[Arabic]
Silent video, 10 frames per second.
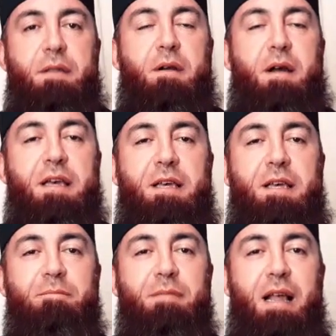
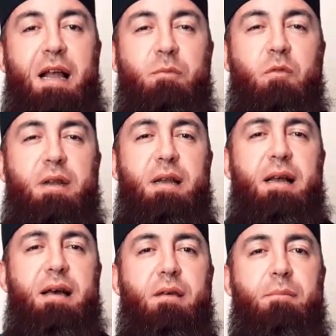الرحيم الحمد
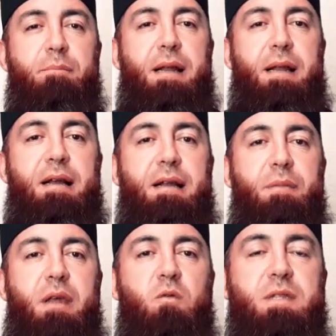لله رب
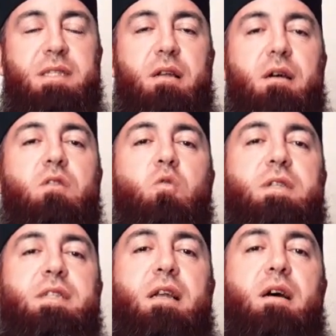العالمين والصلاة
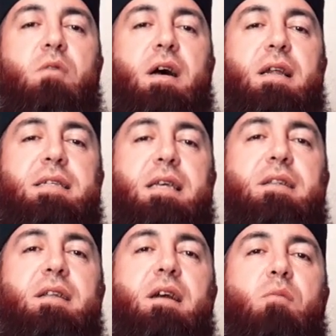والسلام على
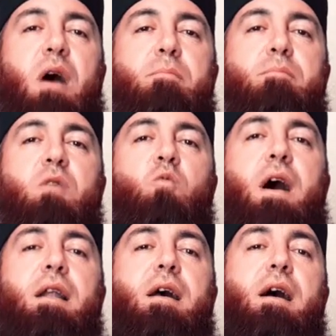سيدنا محمد
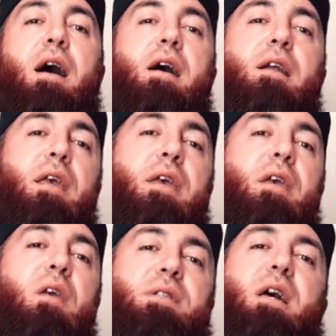وعلى
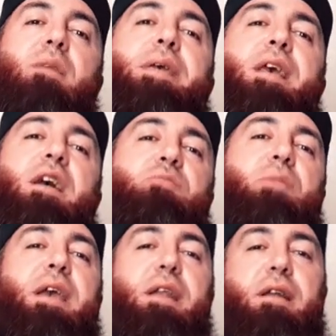آله وصحبه
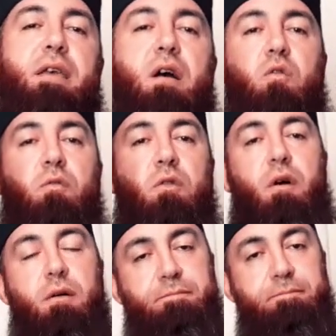أجمعين حياكم الله